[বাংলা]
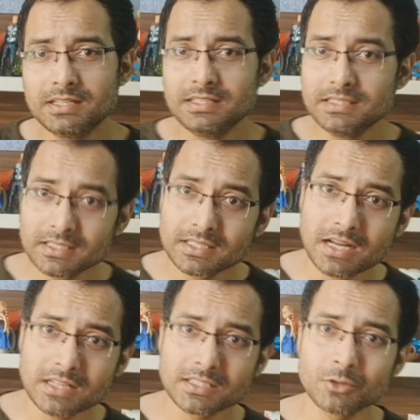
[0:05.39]
নিজেদের
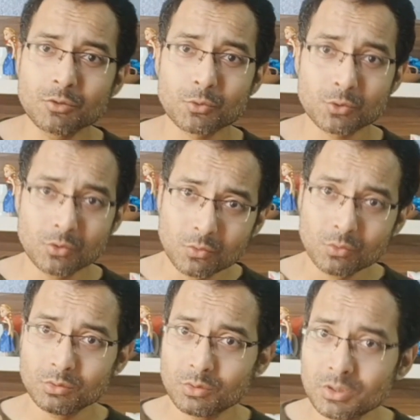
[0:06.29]
কাজকে তো প্রচণ্ড
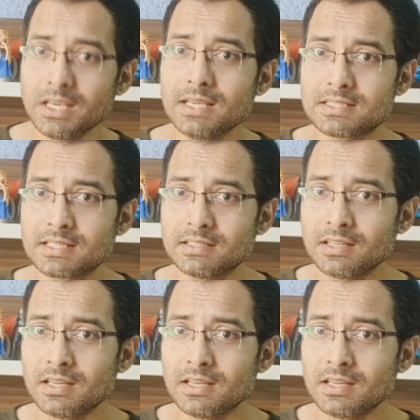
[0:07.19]
গুরুত্ব দিয়েইছেন